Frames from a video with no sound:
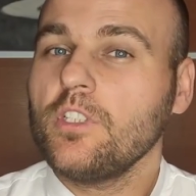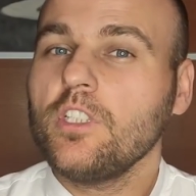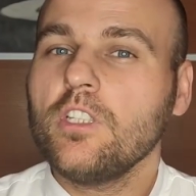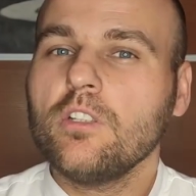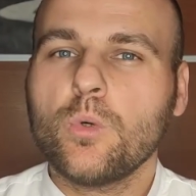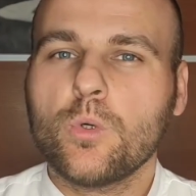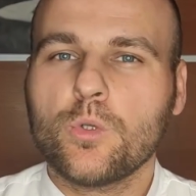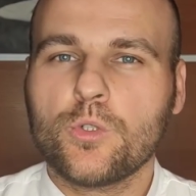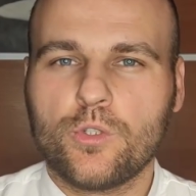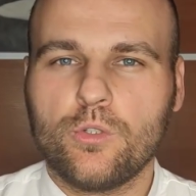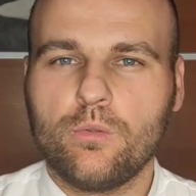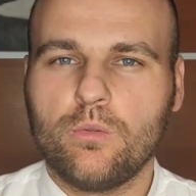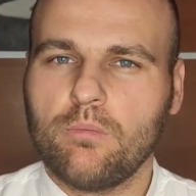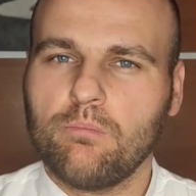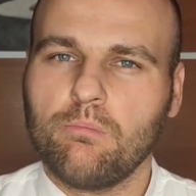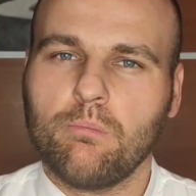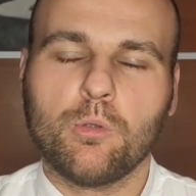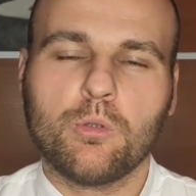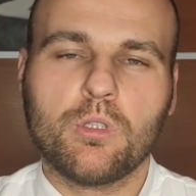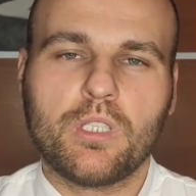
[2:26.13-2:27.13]
nie
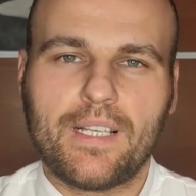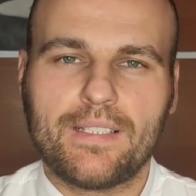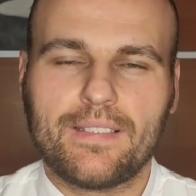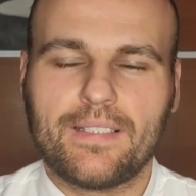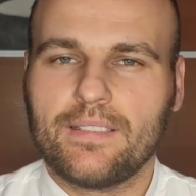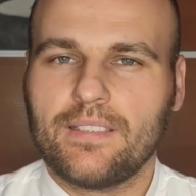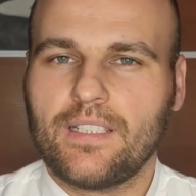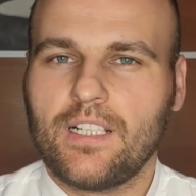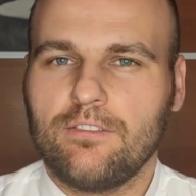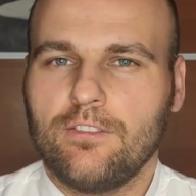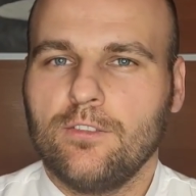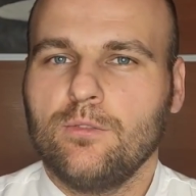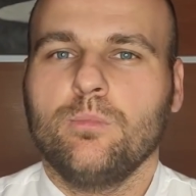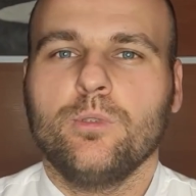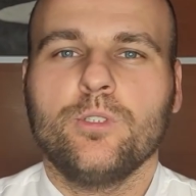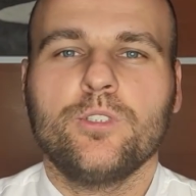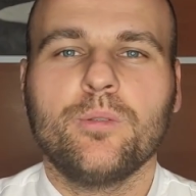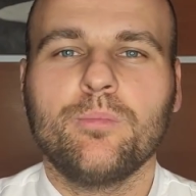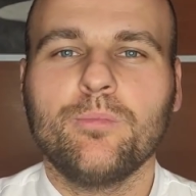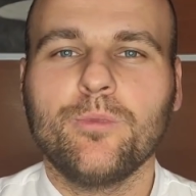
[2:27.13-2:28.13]
łączyłem Tasa z Alfą, bo
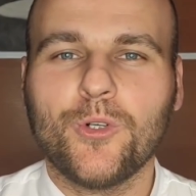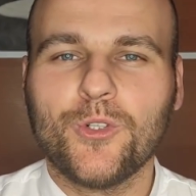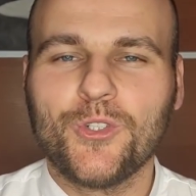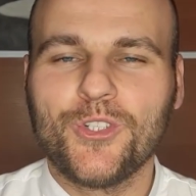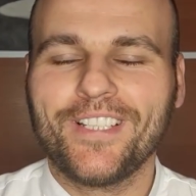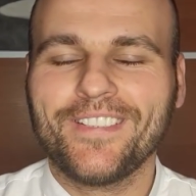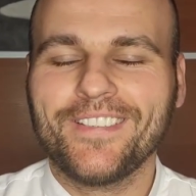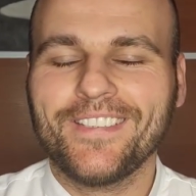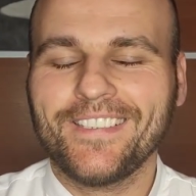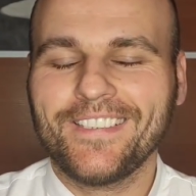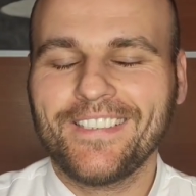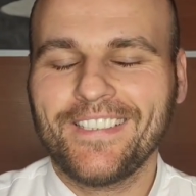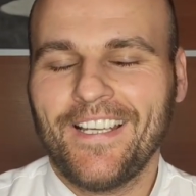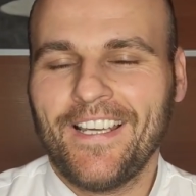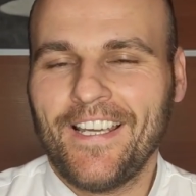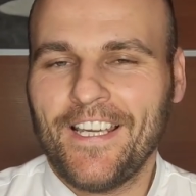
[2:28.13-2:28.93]
nie było żadnych